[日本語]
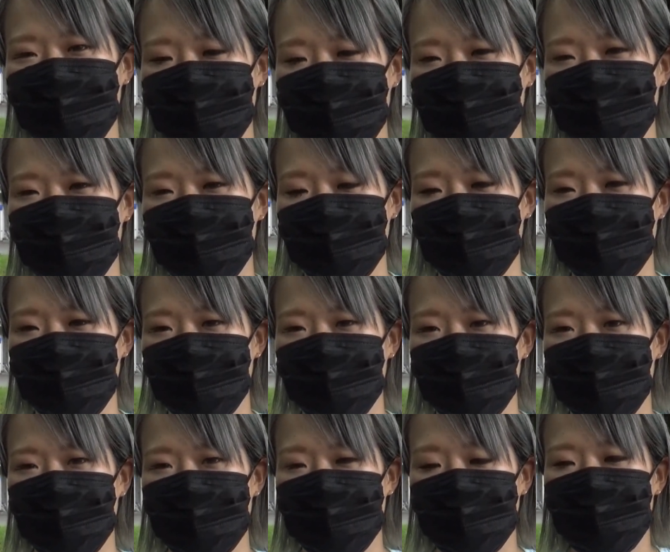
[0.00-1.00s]
をでも本当
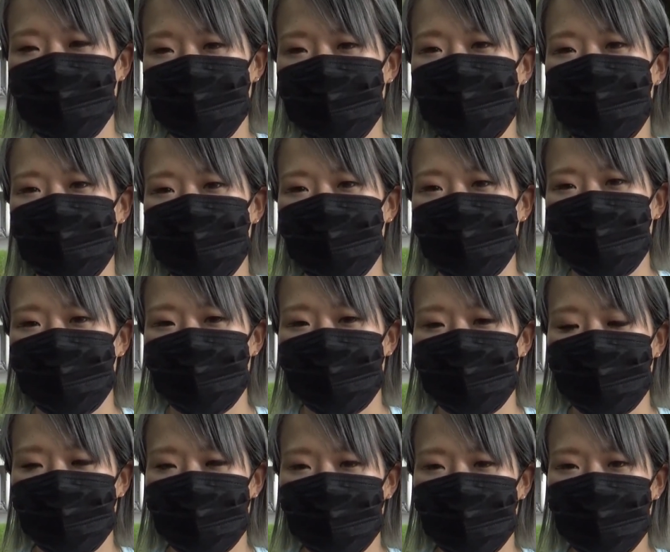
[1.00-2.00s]
にねここ最近
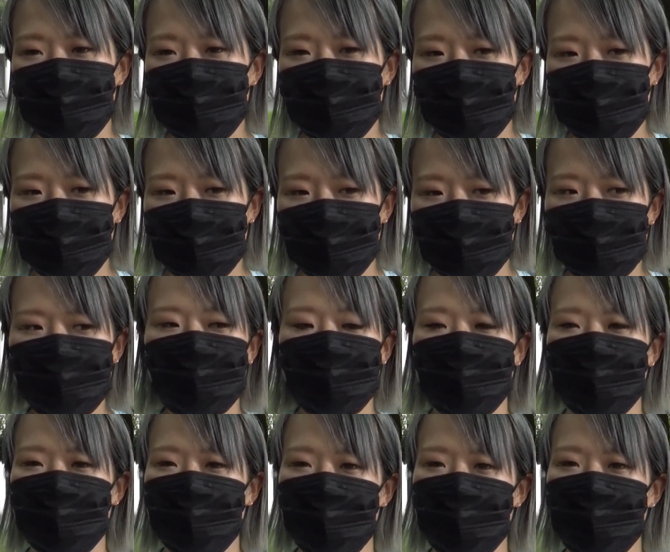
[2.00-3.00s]
すごいそう
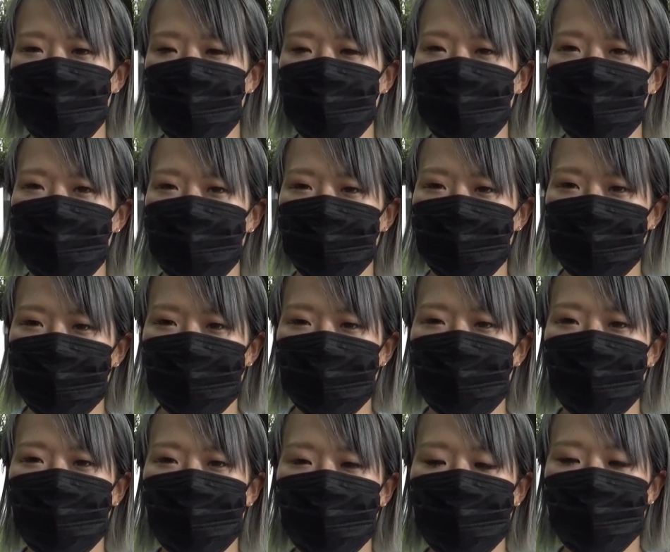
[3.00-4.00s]
ですね良くなって、まあ、
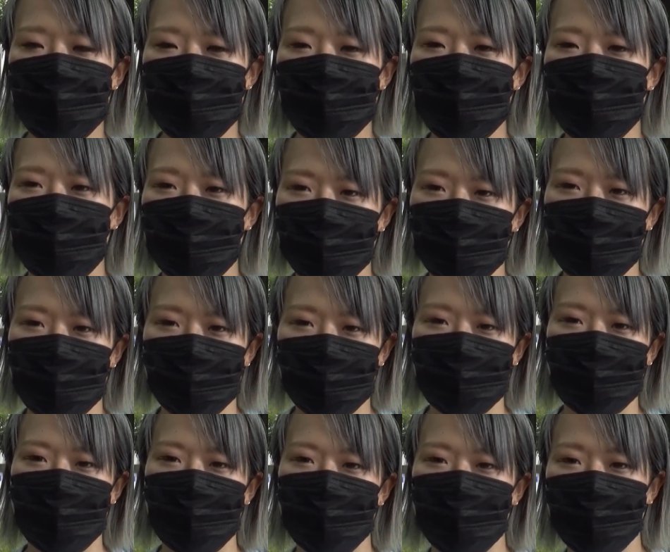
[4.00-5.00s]
先行するようになってか
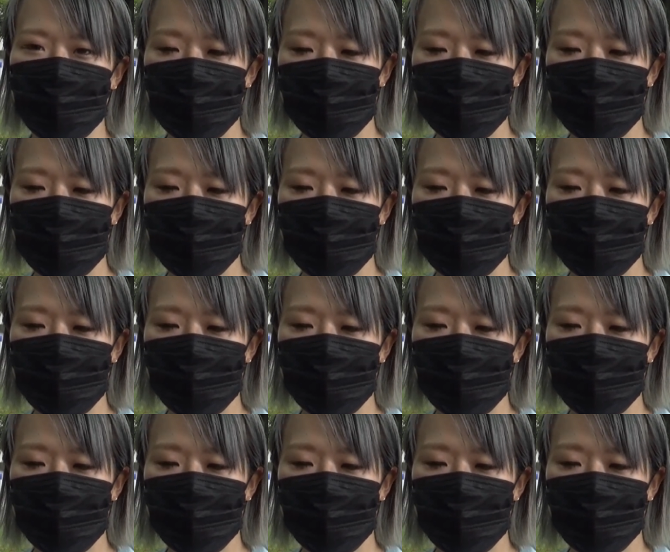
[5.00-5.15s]
らは、